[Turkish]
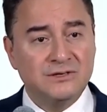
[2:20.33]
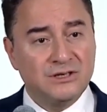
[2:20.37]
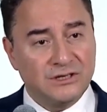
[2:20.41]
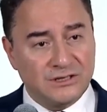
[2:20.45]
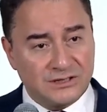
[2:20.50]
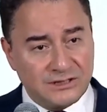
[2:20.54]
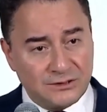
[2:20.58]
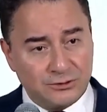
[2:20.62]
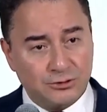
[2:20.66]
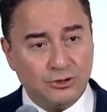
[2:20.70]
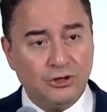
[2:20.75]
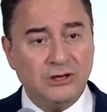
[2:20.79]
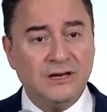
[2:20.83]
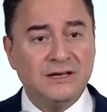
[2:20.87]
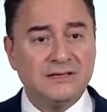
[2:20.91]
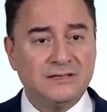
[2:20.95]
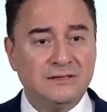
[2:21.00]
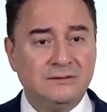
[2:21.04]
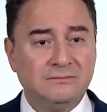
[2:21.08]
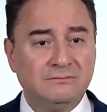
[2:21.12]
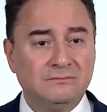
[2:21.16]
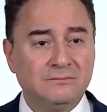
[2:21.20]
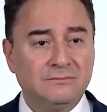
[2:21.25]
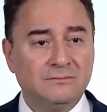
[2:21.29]
Çıksın
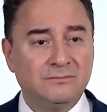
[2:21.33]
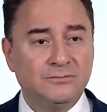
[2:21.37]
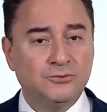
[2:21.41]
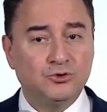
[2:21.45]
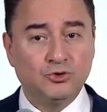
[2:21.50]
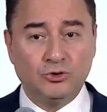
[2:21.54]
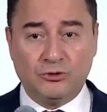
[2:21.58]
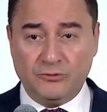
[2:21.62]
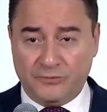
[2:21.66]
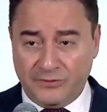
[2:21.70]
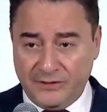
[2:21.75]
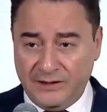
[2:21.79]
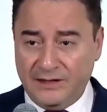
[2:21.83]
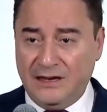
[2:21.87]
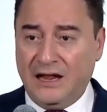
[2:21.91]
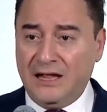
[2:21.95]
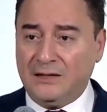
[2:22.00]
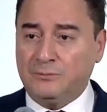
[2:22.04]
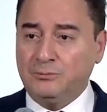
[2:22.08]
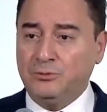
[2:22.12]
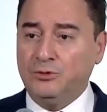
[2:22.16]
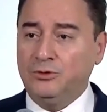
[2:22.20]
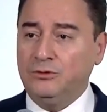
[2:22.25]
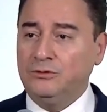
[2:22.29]
söylesin. Çünkü
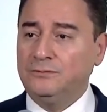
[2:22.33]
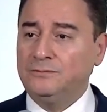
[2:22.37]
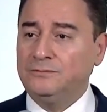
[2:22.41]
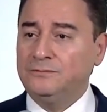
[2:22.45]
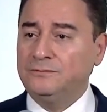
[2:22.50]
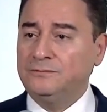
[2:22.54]
fiilat bu.